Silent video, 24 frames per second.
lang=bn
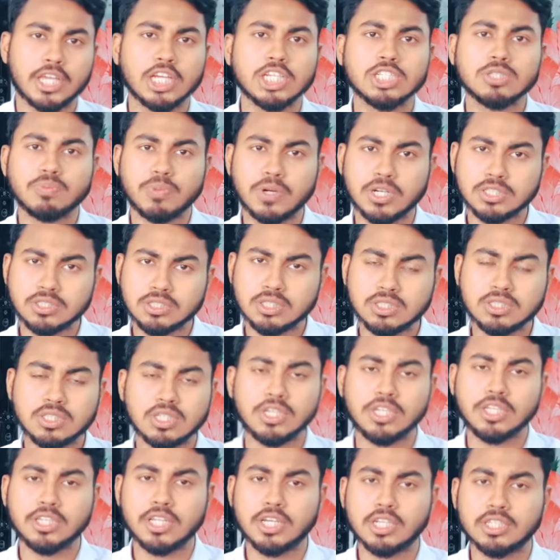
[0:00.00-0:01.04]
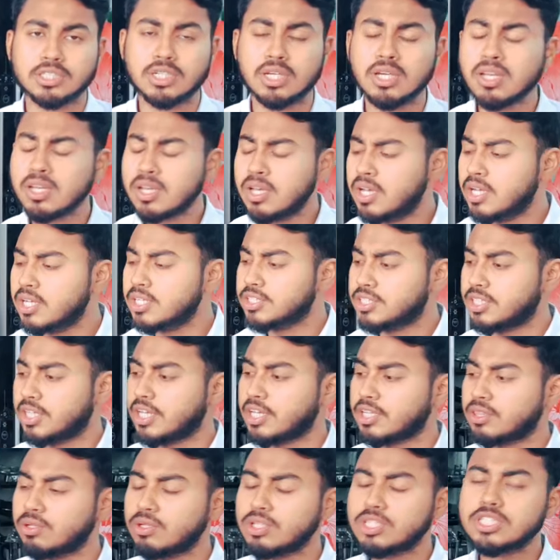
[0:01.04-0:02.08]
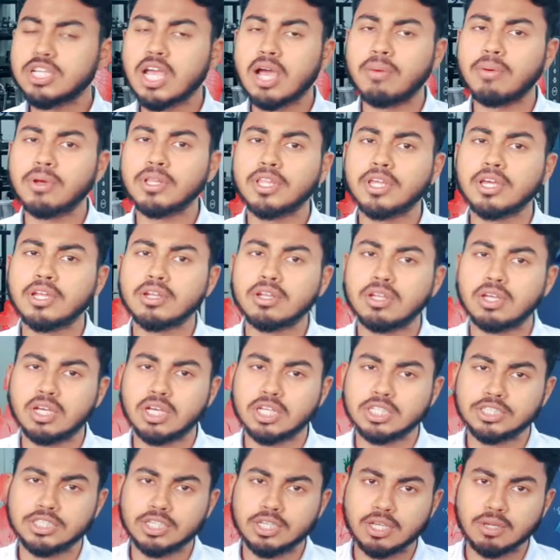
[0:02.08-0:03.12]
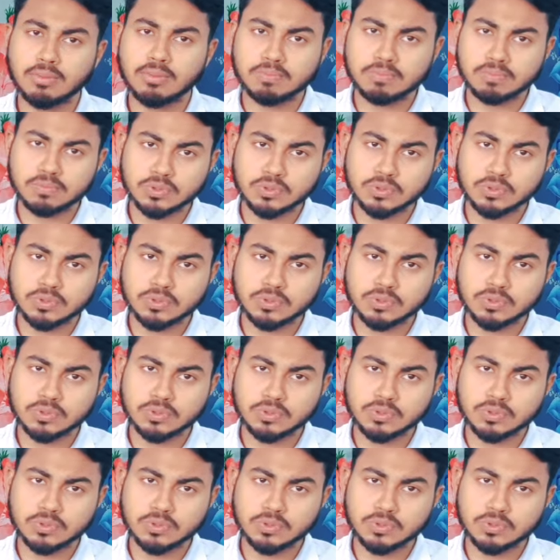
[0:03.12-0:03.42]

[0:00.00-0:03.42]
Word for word: ক্যাশ পারচেসে নিতে চায় সেক্ষেত্রে হচ্ছে আমাদের যে